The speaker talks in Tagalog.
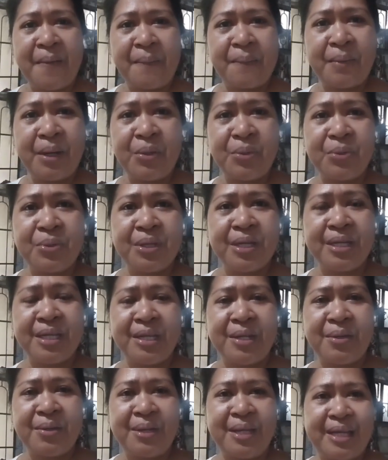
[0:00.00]
bakura ni
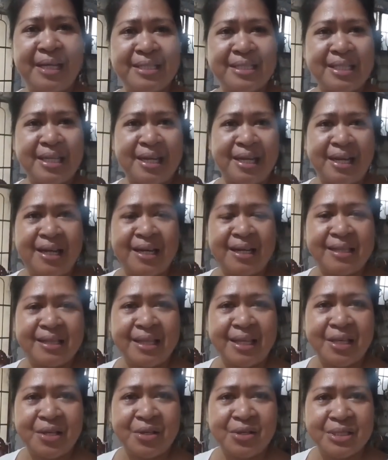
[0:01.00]
Lola, tsaka
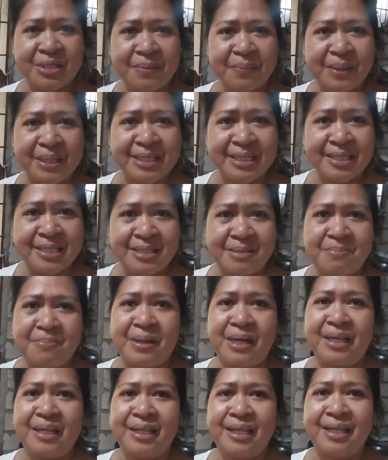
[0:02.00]
thank you sa
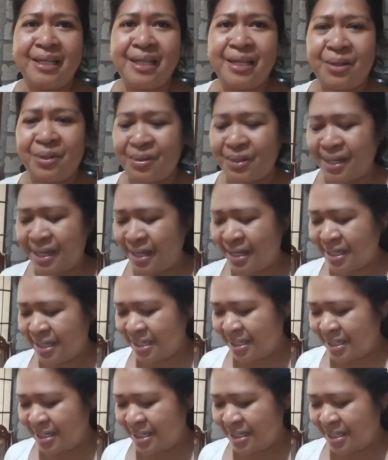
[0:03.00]
pagsisipag din ni Lola.